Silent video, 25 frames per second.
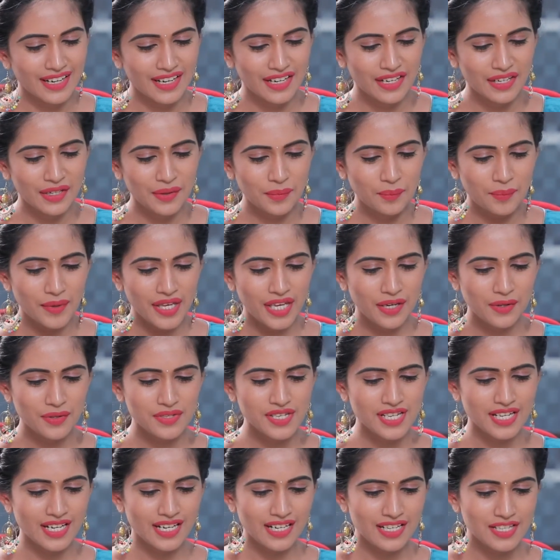అండ్ మీకు
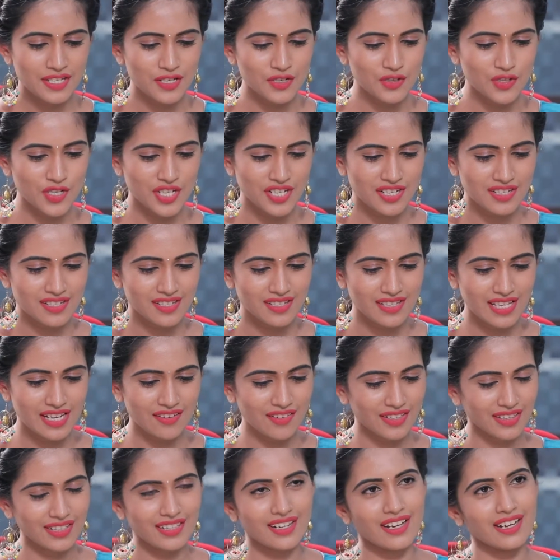జరిగిన సిచ్యువేషన్స్
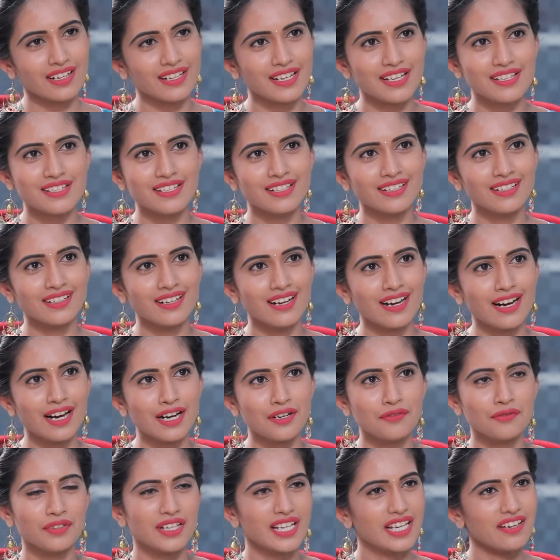తర్వాత నాకు నిజంగా
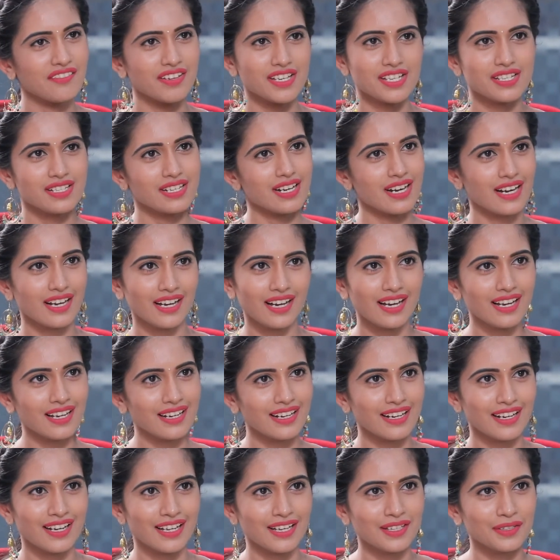హార్ట్ఫుల్ ఈ క్వశ్చన్
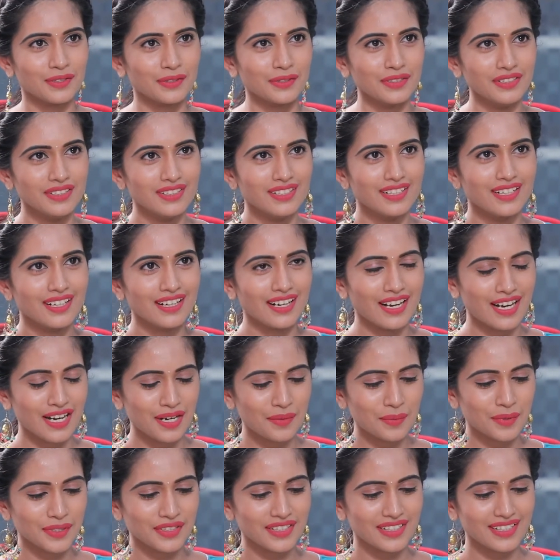అడగాలని లేదు hmm.
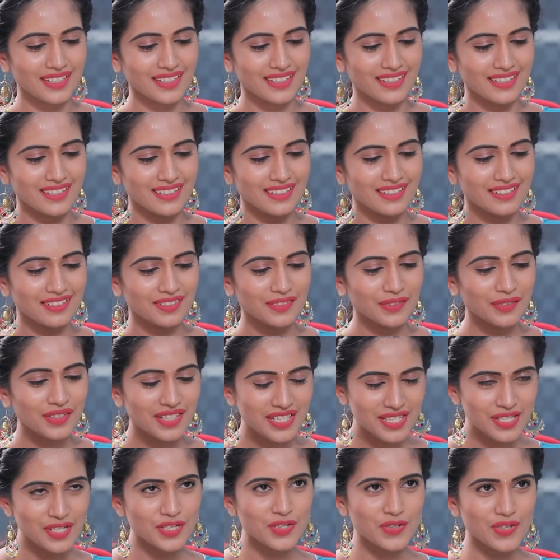కాకపోతే ఉన్న
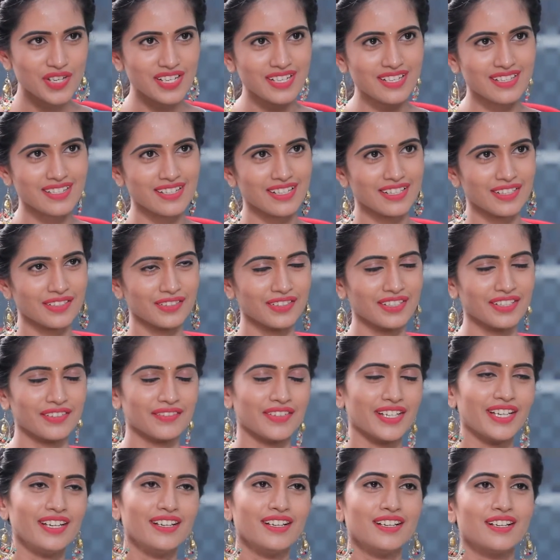సిచ్యువేషన్స్
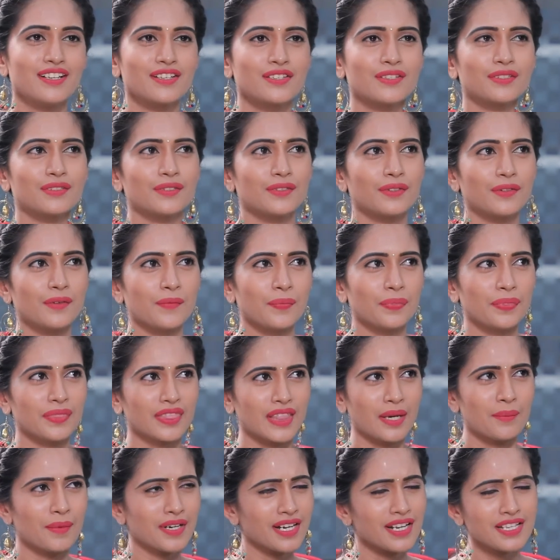అటువంటివి సో
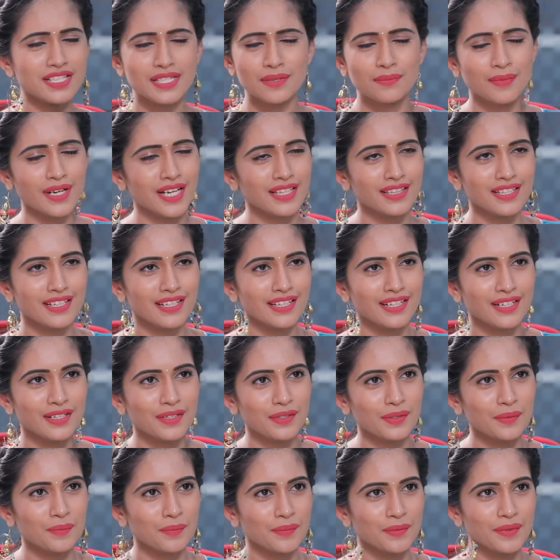తమన్నా సింహాద్రి
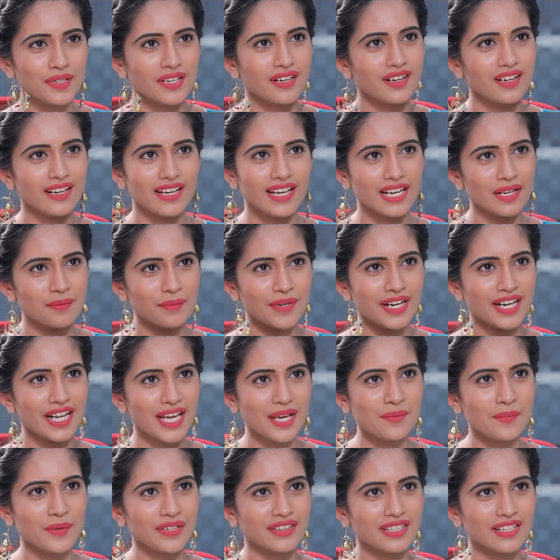గారు ఎలిమినేట్
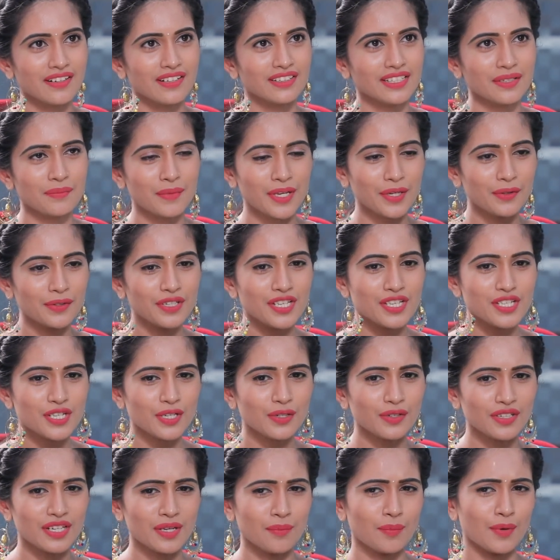అయిపోయిన తర్వాత మీ గురించి
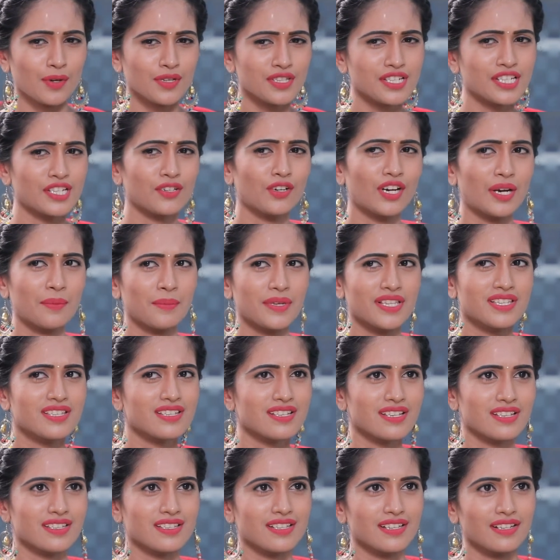కొన్ని పాజిటివ్ కమెంట్స్
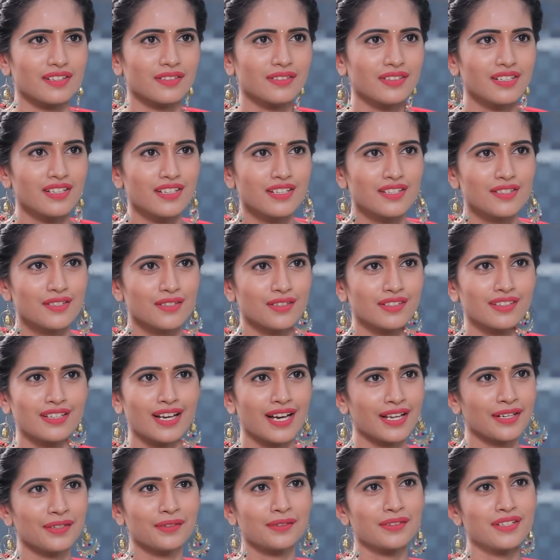చేశారు సో
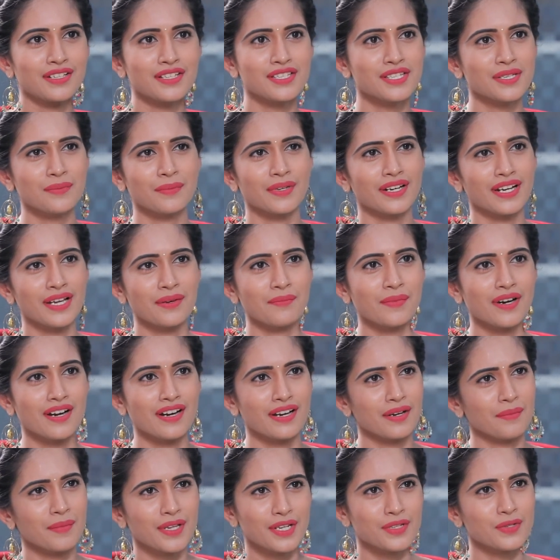దాని గురించి మీరు
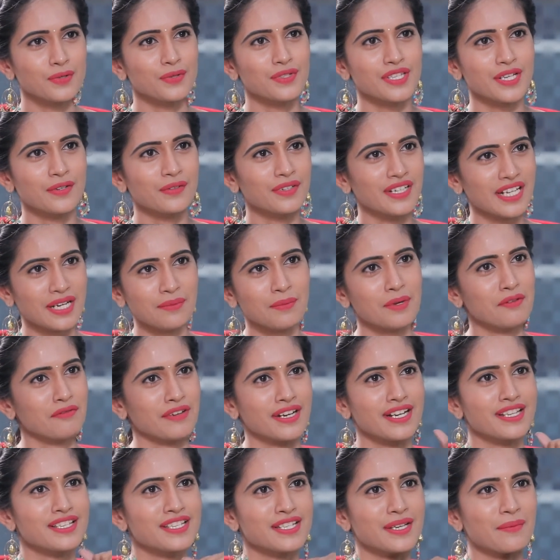ఏమంటారు మీరు చూసే ఉంటారు మీ
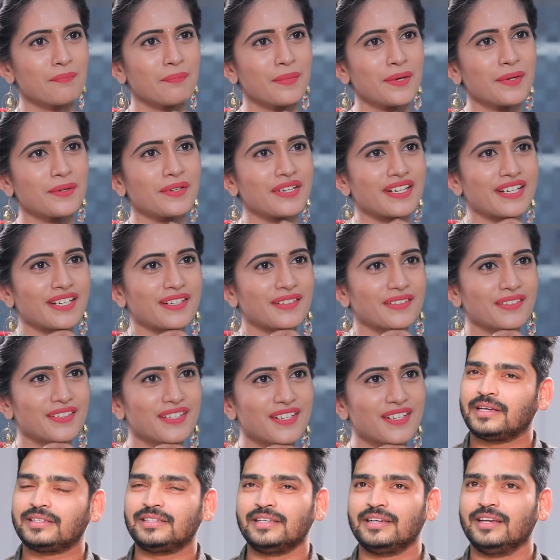ఫ్రెండ్స్ చెప్పే ఉంటారు
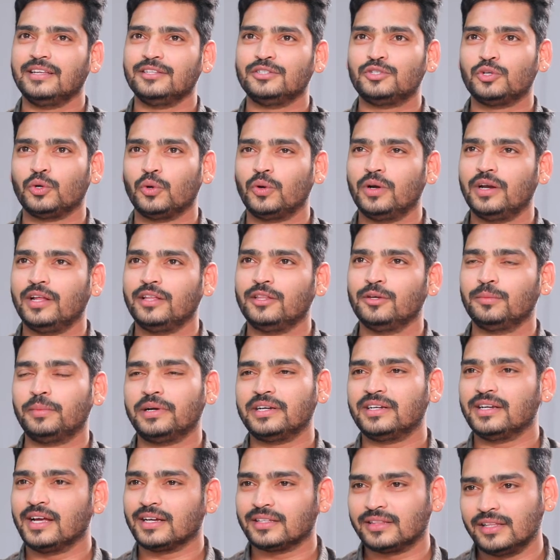యాక్చువల్లీ నేను చూడలేదు
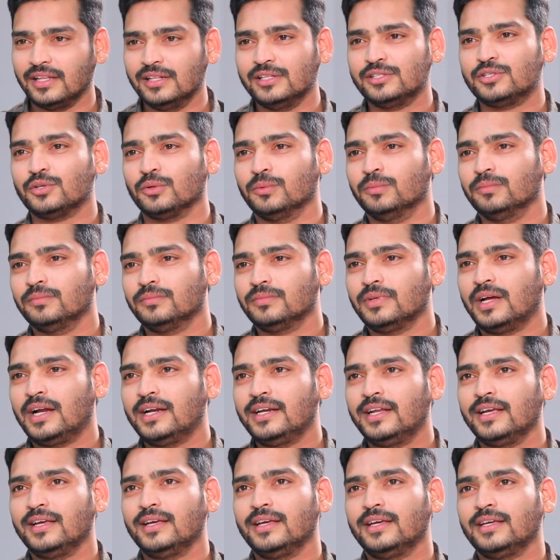బట్ నాకు తెలుసు
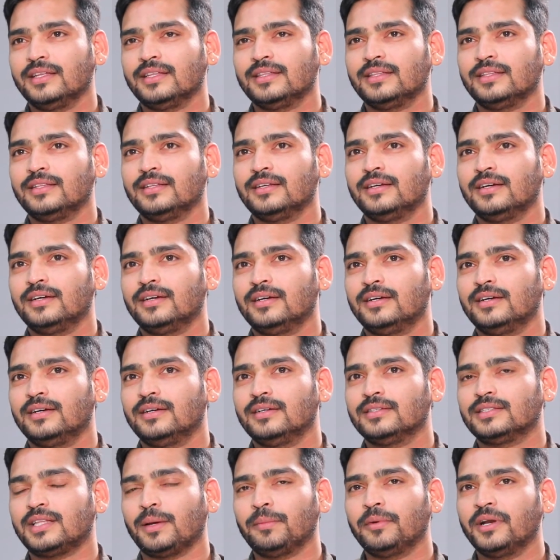అంటే
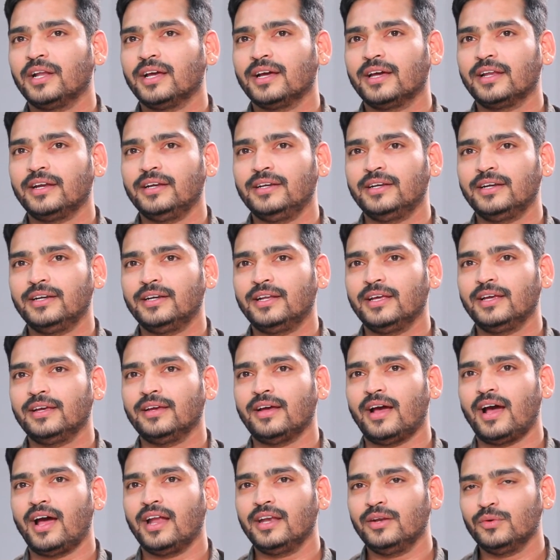hmm. తమన్నా గారు ఏంటంటే
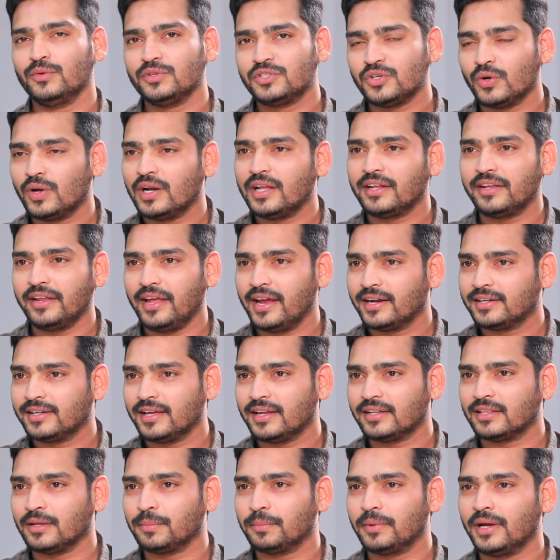ఆ నిమిషం అలా రియాక్ట్
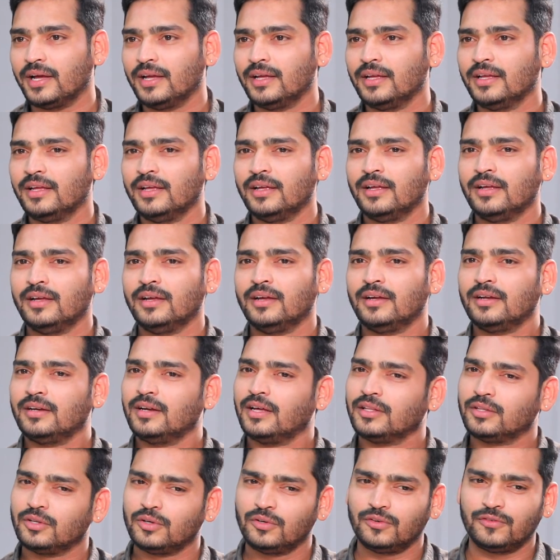అయ్యారు తప్ప
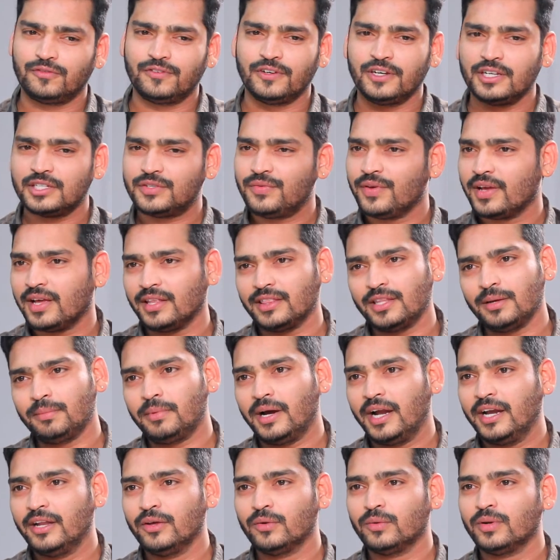నాతో ఫస్ట్ వీక్ అంతా
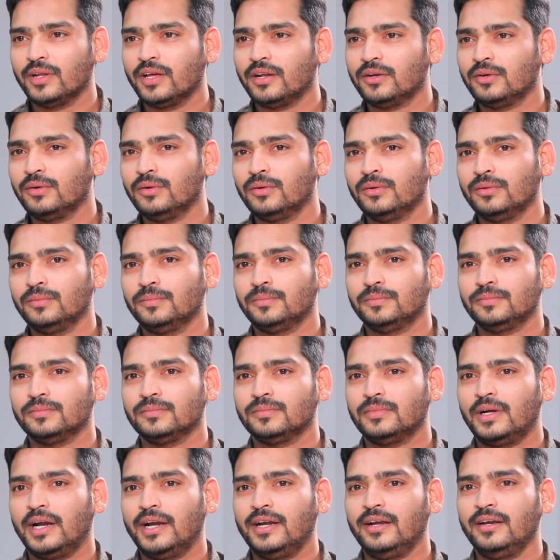బాగానే ఉన్నారు
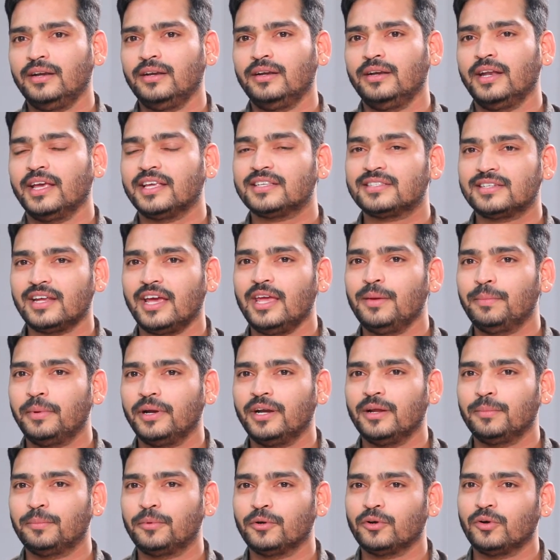అండ్ నెక్స్ట్
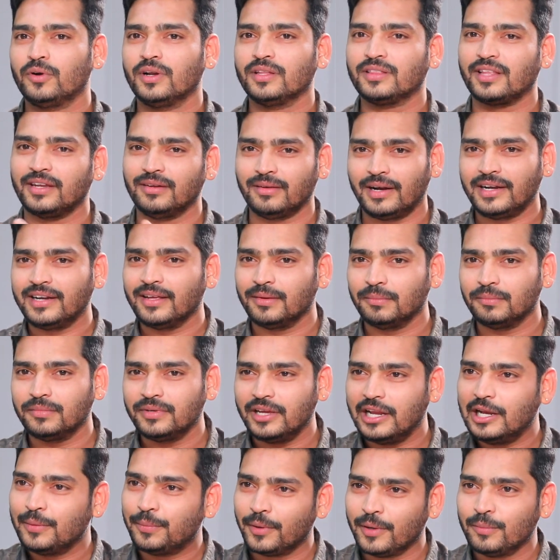అయిపోయేటప్పుడు కూడా తను అంటే
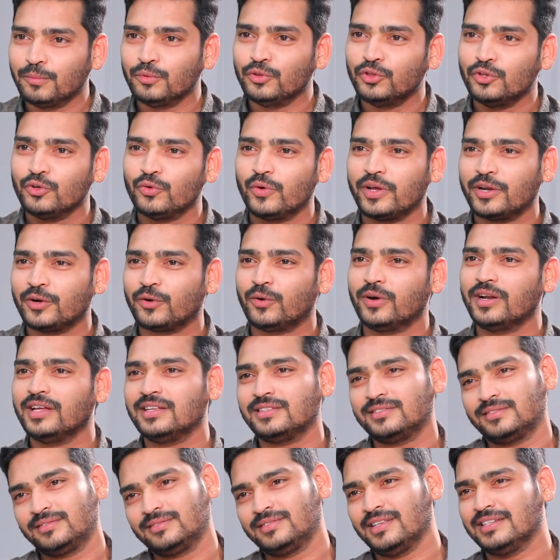వెళ్ళిపోయే ముందు వరకు కూడా
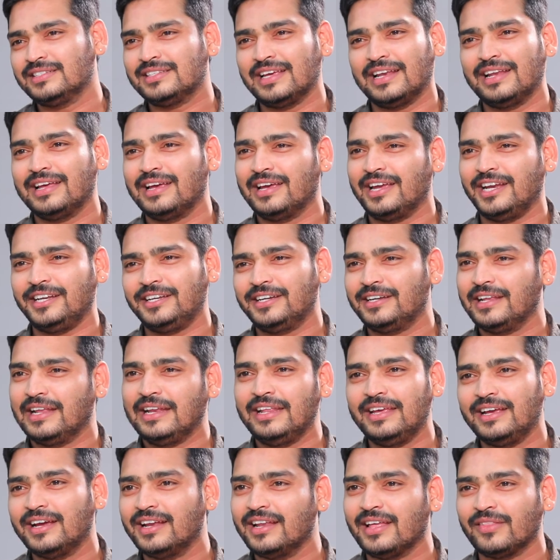తను చాలా
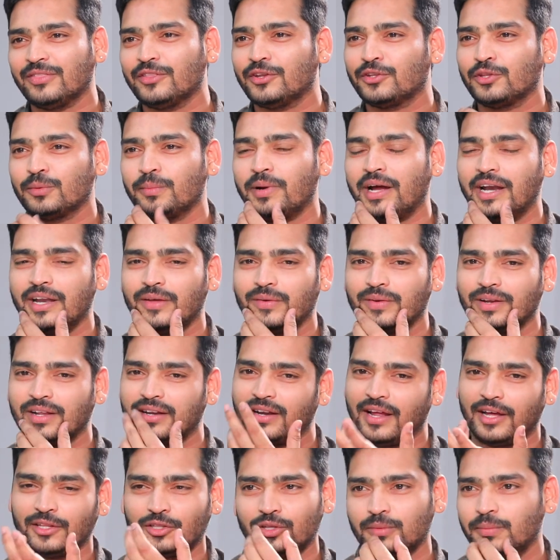ఎంటర్టైనింగ్ గానే అందరితో బాగానే
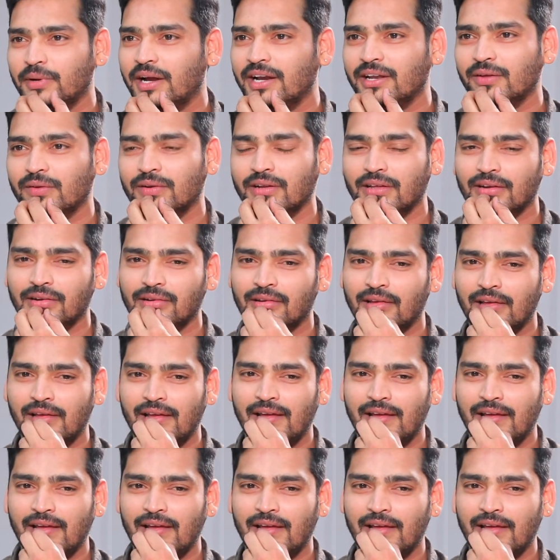ఉన్నారు నాతో బాగానే ఉన్నారు